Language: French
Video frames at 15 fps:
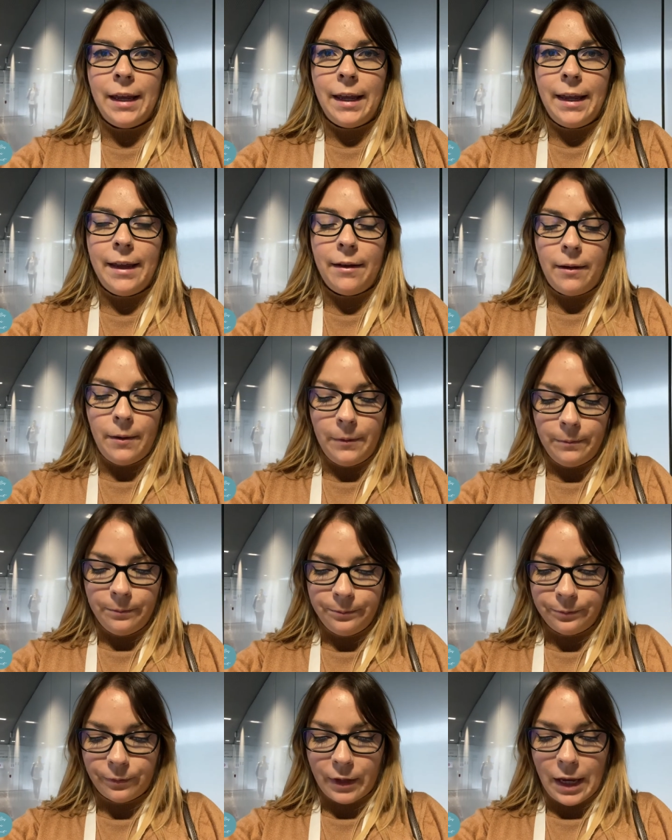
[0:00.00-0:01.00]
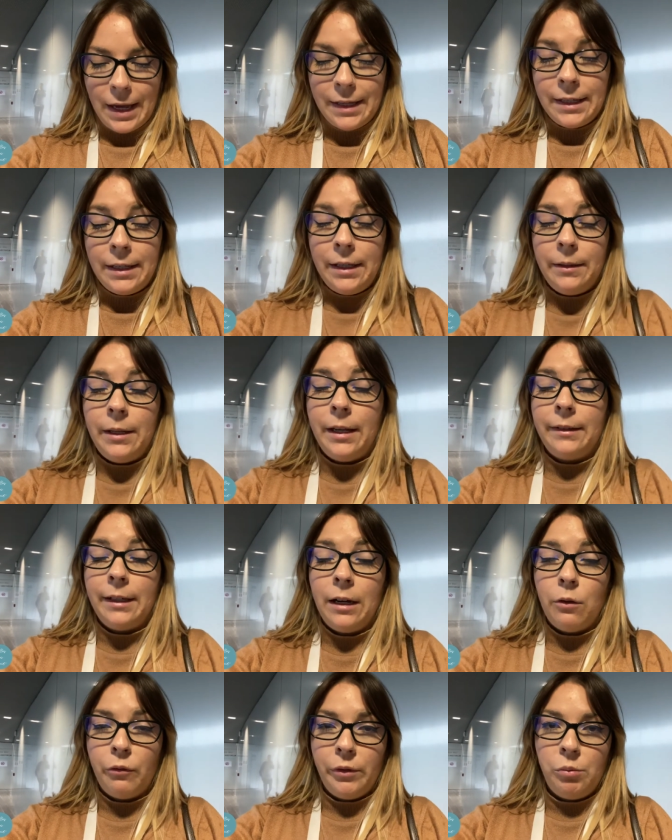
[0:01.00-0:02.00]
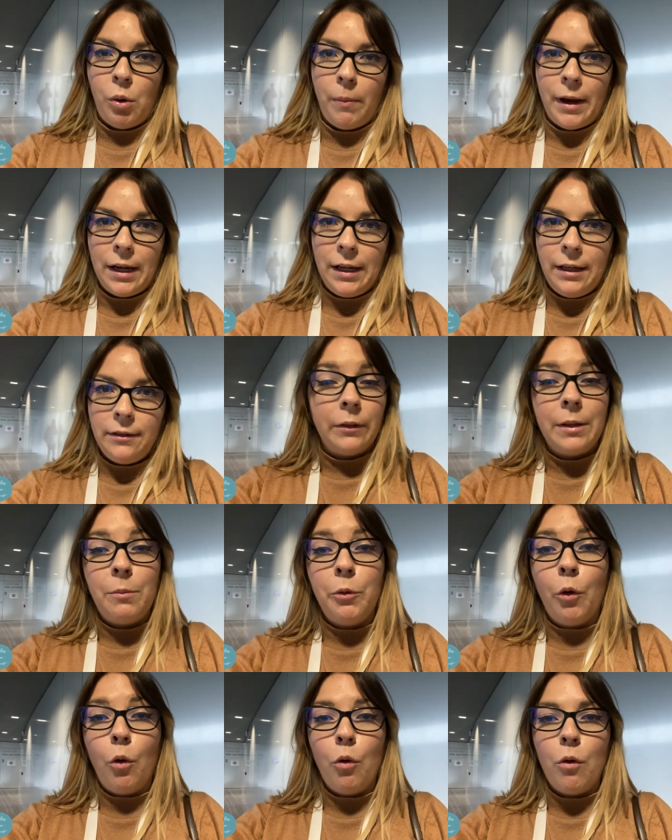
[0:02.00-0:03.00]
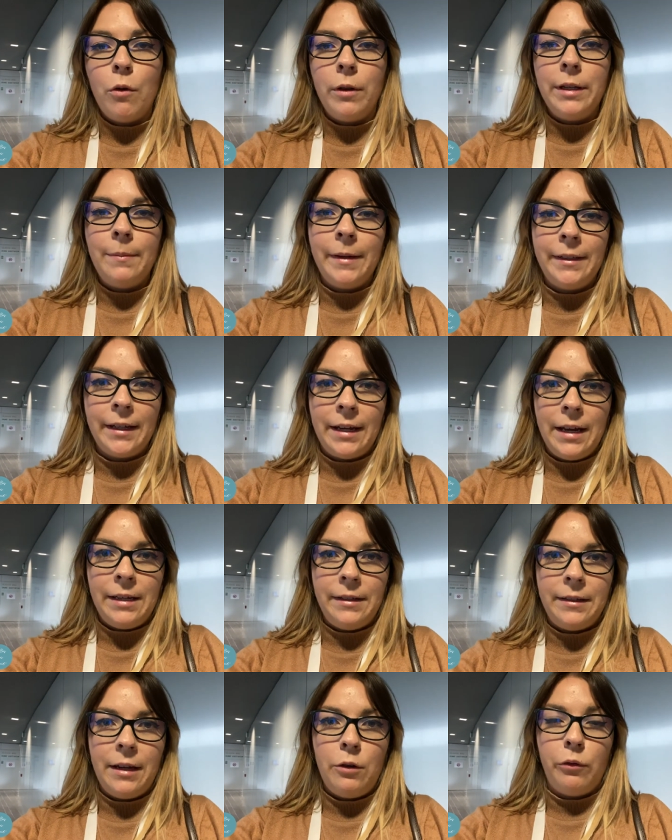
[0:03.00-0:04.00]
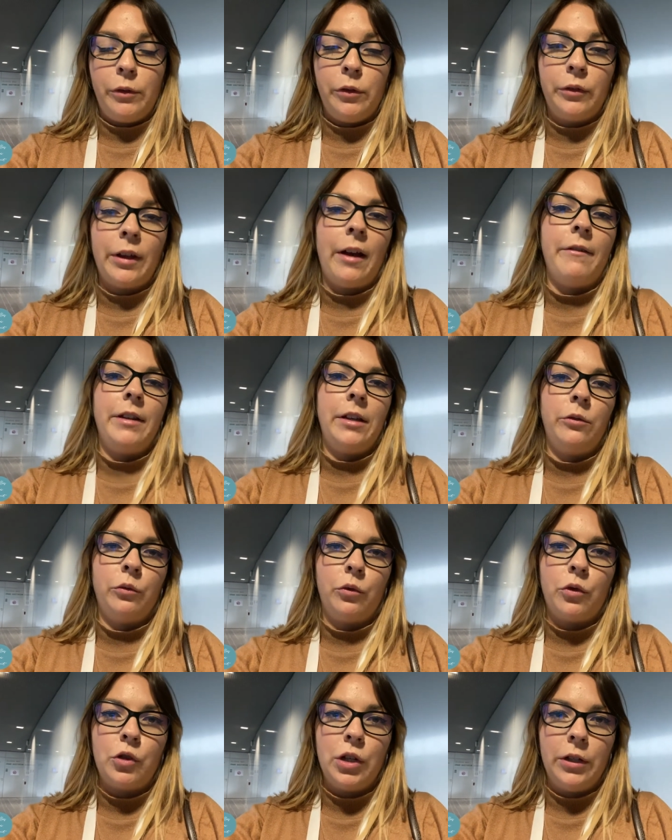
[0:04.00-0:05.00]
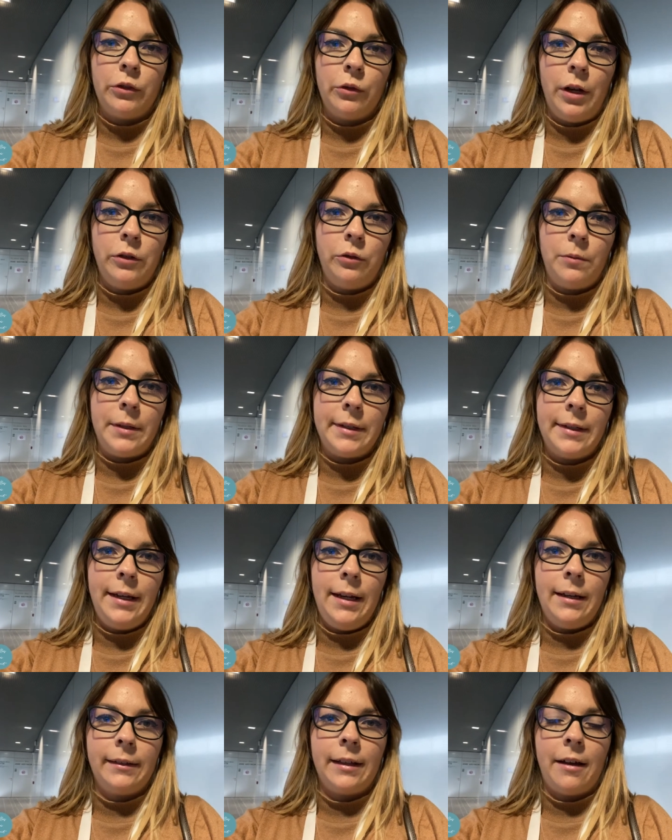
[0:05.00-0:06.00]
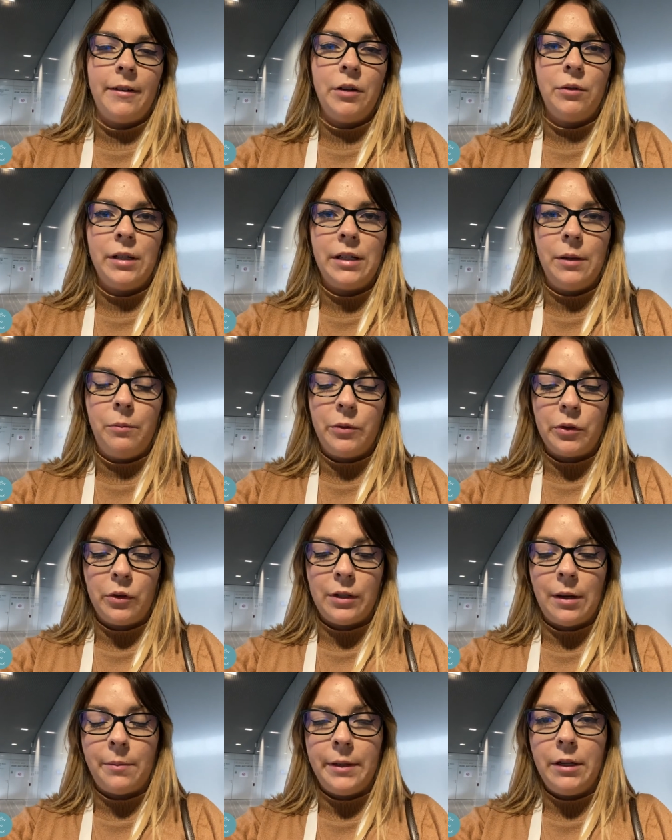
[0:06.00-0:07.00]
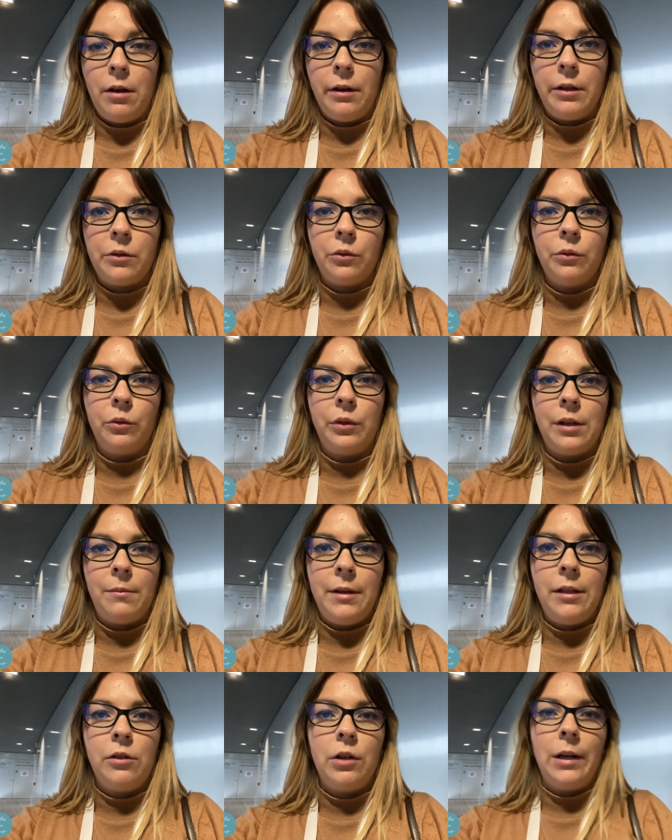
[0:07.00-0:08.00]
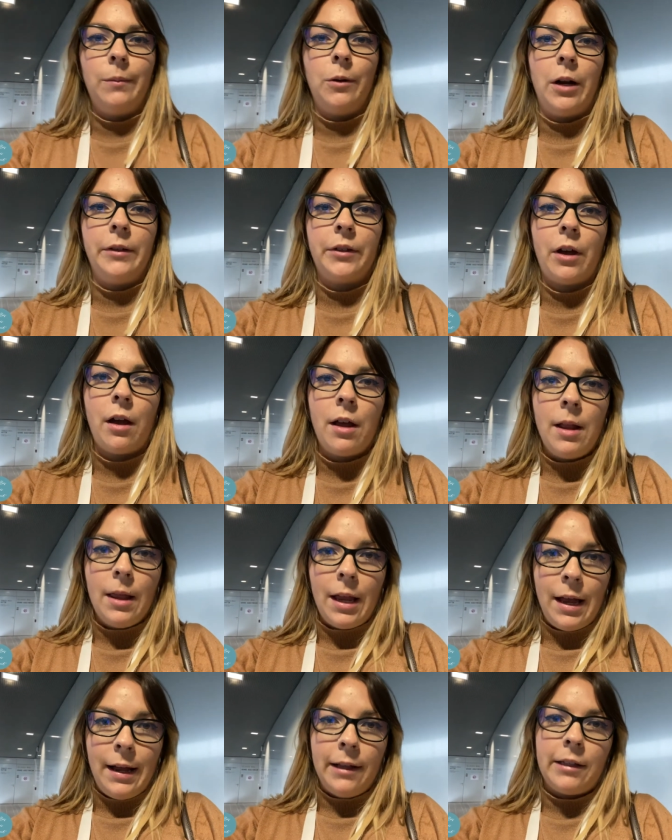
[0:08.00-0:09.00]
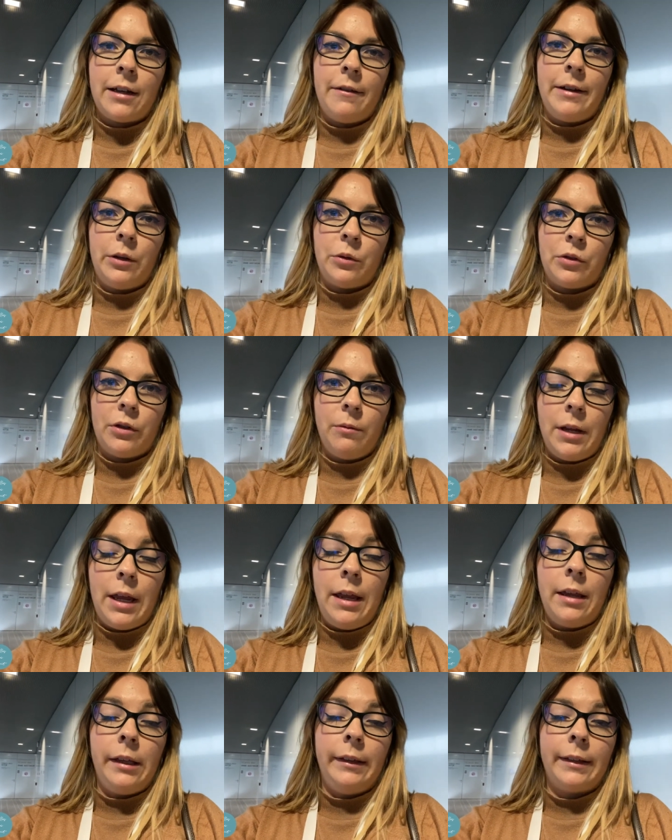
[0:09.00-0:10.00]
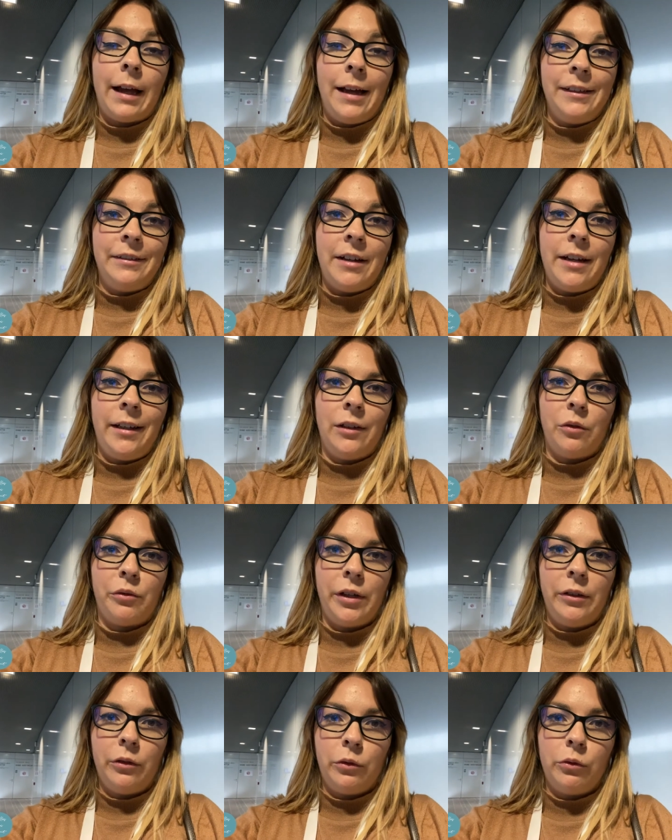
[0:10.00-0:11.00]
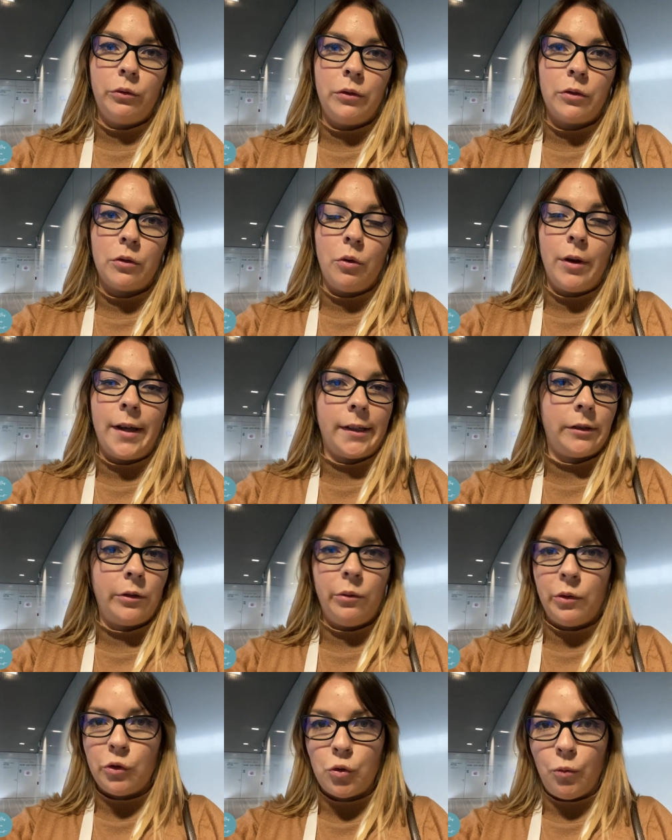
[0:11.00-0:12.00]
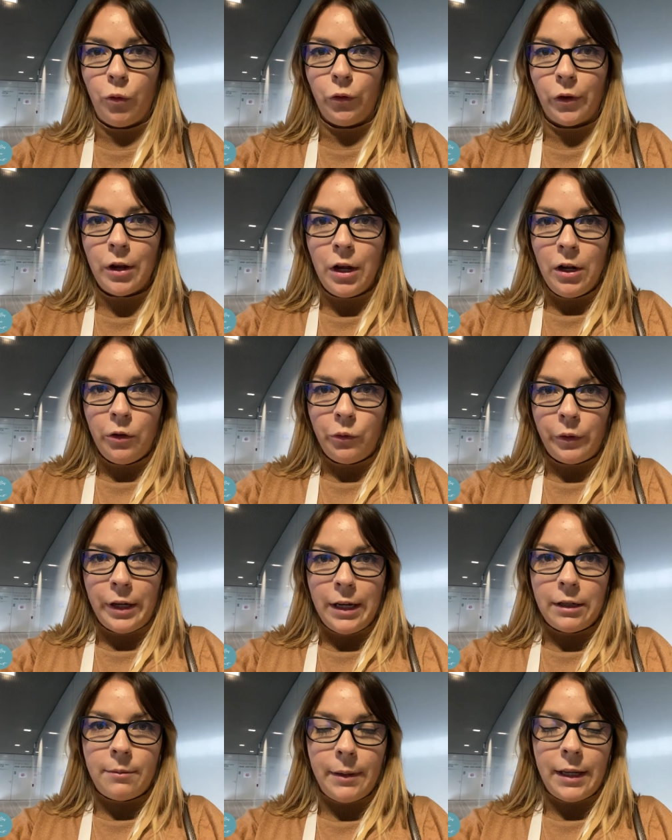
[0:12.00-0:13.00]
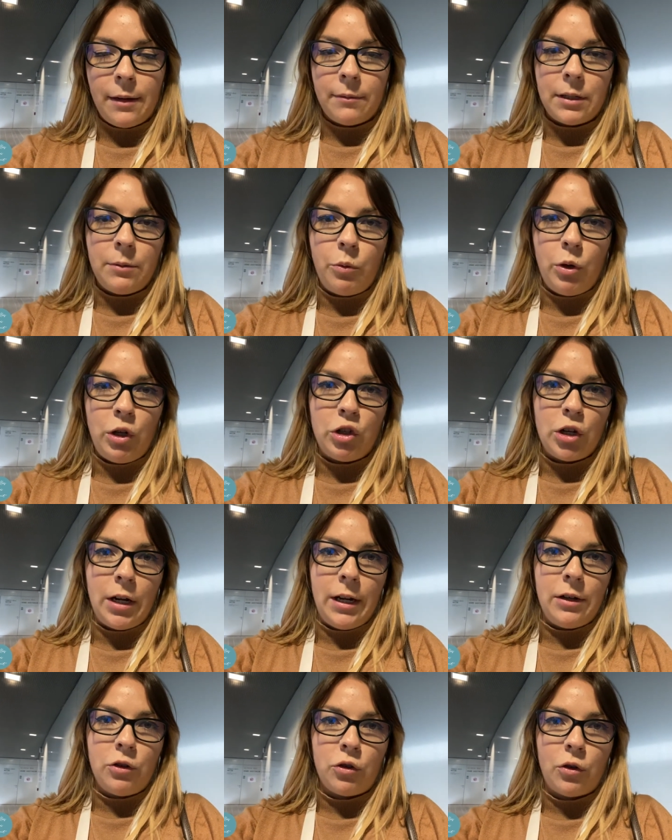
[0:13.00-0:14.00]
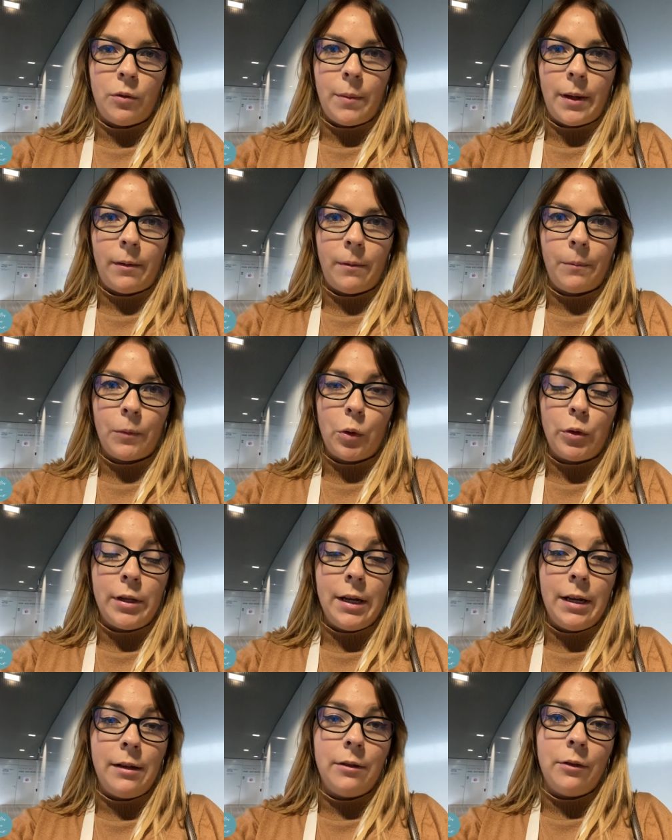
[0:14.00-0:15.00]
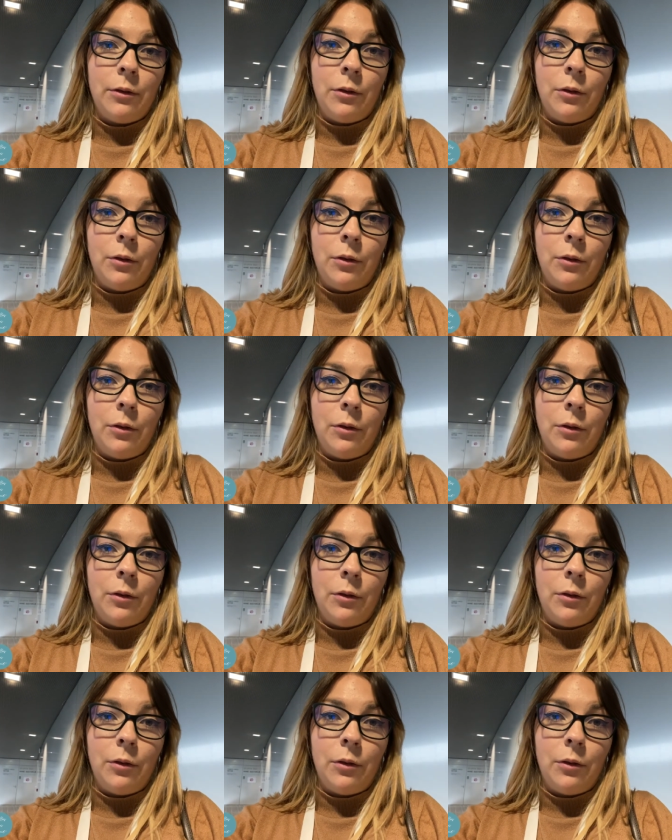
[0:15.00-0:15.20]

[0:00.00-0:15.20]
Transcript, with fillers: euh, et, qui était là en fait pour parler des bureaux dématérialisés, le fait de travailler donc chez soi à domicile et travailler en équipe, puisque Zapier, ils sont donc des milliers de collaborateurs à travailler ensemble et ils travaillent en fait tous aux quatre coins du monde. Donc, il expliquait un petit peu les challenges bah, auxquels